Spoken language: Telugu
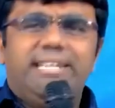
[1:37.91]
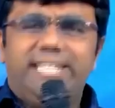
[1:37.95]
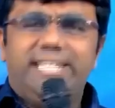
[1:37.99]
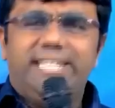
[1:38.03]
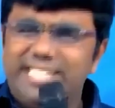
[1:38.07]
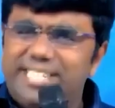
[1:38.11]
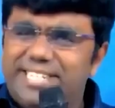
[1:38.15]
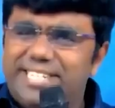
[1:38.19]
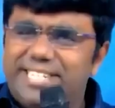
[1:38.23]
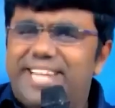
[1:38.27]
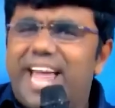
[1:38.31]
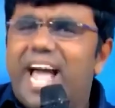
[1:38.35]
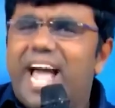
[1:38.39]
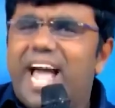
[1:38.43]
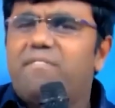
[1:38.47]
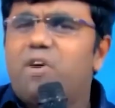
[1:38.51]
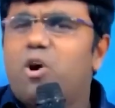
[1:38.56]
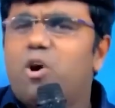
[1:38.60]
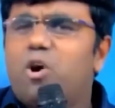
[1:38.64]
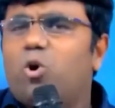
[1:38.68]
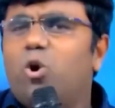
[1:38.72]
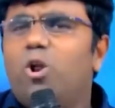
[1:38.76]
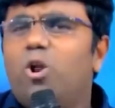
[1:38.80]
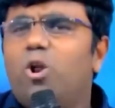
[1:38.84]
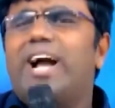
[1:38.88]
నీ
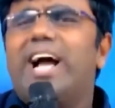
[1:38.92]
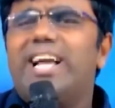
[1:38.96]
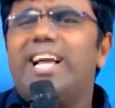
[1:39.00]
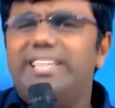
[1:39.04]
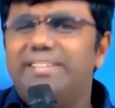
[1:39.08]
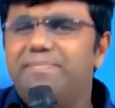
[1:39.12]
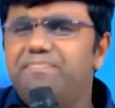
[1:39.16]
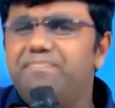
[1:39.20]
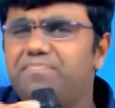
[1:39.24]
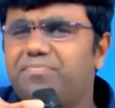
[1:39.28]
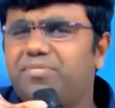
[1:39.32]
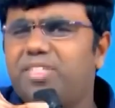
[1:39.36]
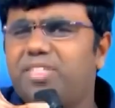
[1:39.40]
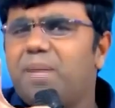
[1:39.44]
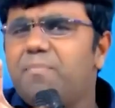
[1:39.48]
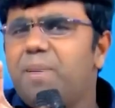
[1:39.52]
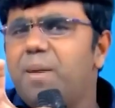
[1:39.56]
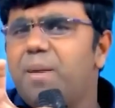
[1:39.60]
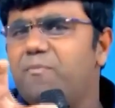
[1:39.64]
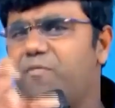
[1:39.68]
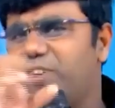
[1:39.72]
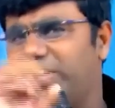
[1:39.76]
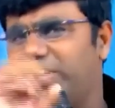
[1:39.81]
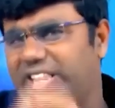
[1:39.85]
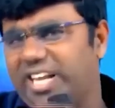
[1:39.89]
సేవకులుగా ఇంత
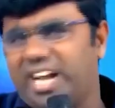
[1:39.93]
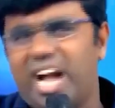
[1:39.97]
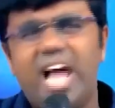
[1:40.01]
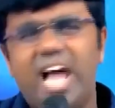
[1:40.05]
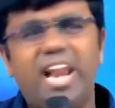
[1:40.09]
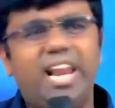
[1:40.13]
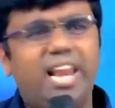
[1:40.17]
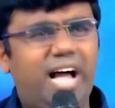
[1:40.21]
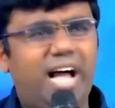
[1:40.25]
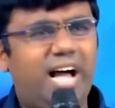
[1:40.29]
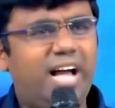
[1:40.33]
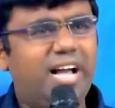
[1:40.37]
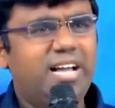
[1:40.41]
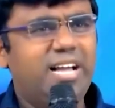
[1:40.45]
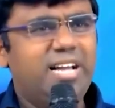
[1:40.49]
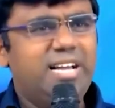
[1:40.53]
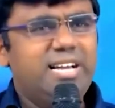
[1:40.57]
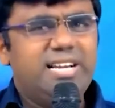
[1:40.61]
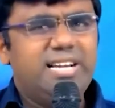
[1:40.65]
మేము వెతకాలనా